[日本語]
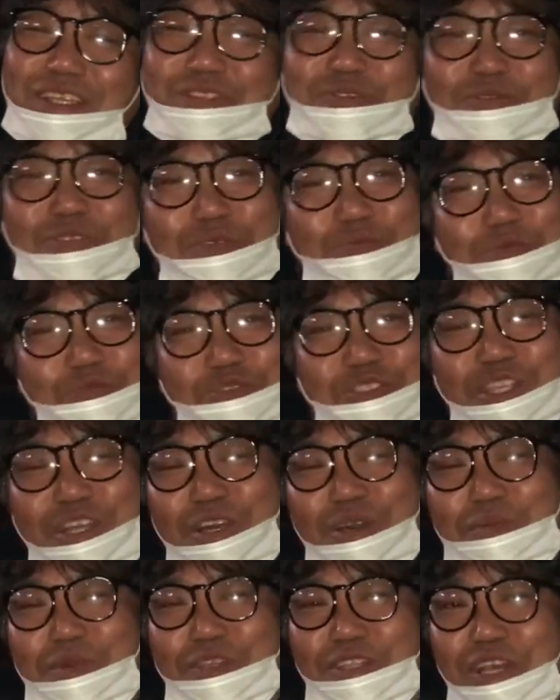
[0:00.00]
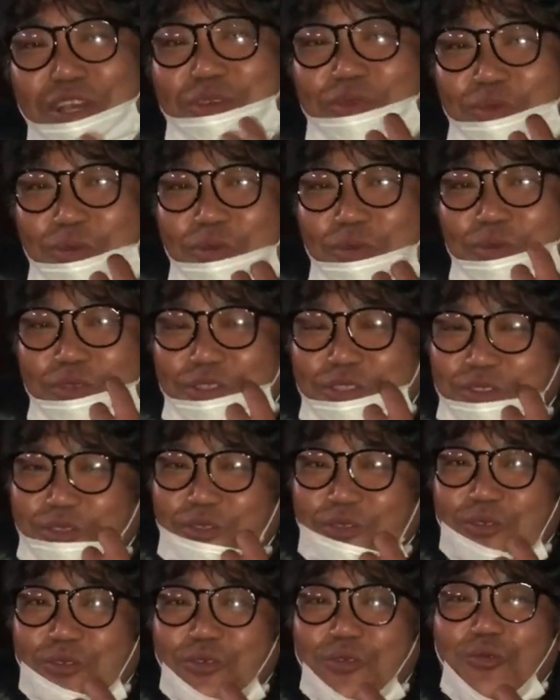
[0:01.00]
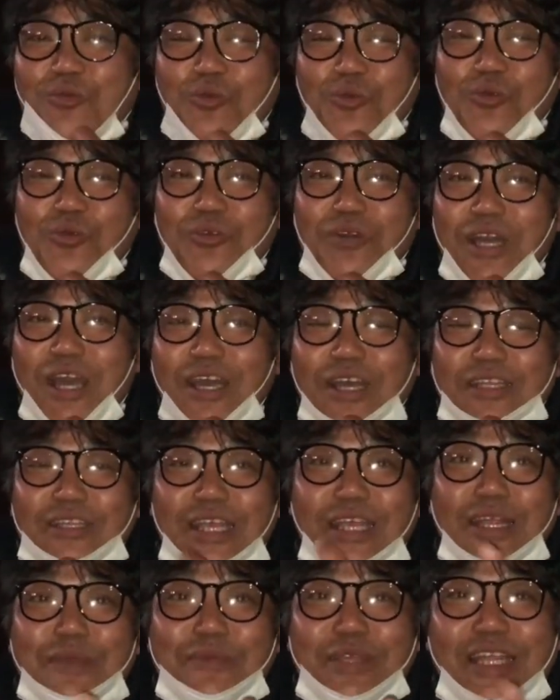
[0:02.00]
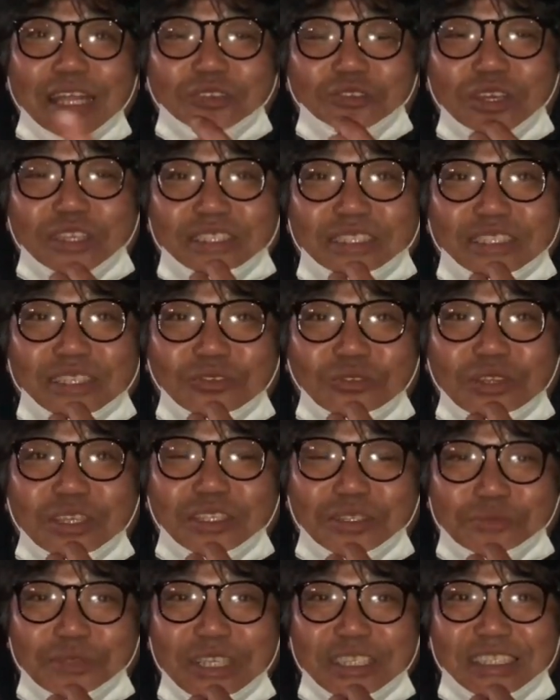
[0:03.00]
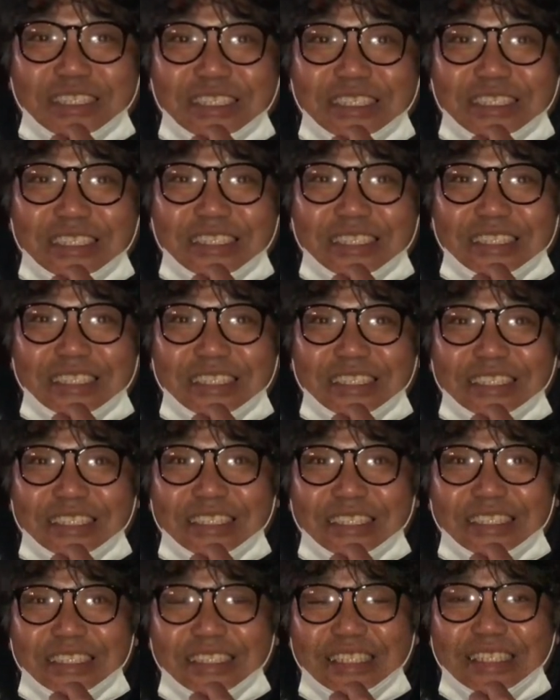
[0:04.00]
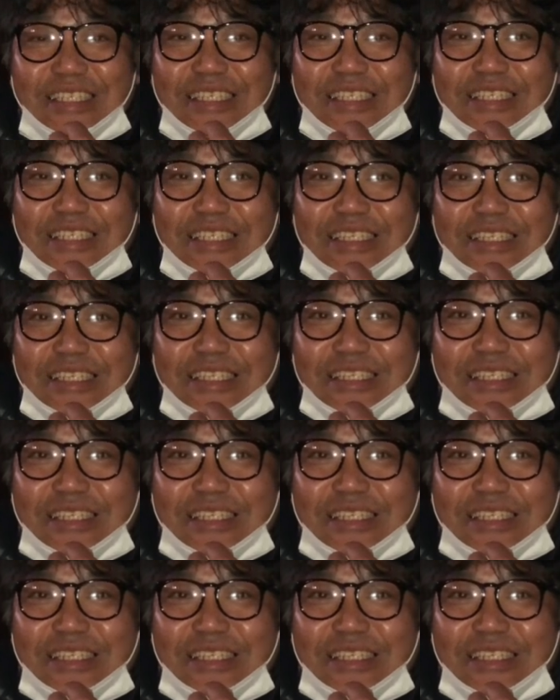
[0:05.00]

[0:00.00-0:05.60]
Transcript: りそんなものしかあんまりないよ俺知っとる、うん、あ田辺なんとかっておったでしょ昔田辺さん